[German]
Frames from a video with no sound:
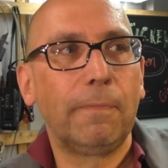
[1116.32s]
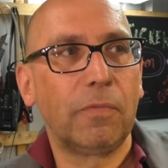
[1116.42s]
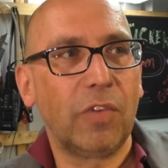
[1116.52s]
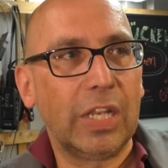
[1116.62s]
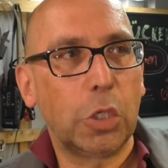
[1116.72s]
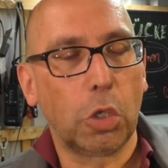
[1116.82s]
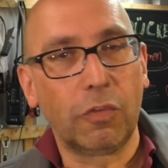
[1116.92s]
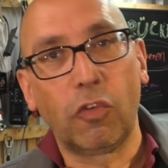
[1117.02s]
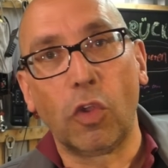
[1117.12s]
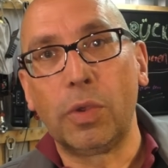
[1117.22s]
weil ich
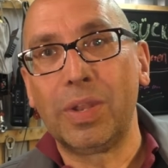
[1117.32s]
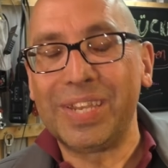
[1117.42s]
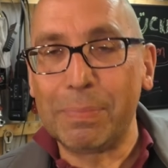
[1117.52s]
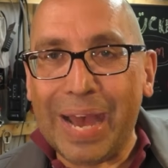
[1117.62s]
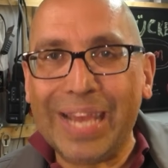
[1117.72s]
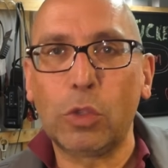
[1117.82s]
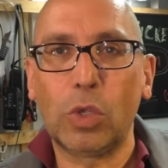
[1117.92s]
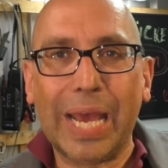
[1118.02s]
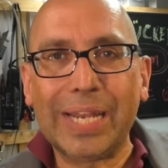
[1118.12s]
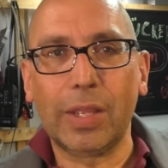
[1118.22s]
schon von dem einen
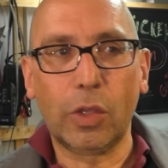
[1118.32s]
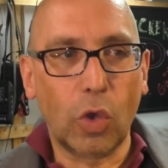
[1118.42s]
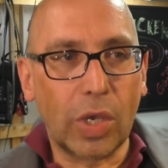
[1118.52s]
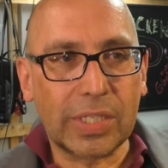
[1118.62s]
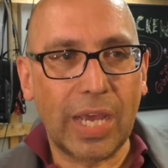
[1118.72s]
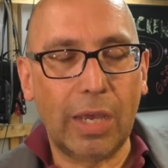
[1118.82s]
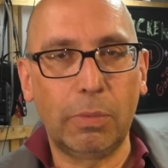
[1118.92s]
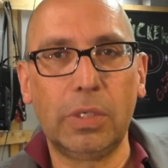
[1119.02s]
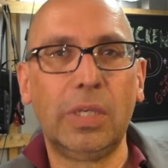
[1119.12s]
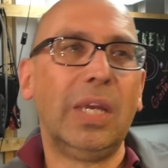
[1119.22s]
oder anderen gehört
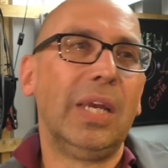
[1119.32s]
habe,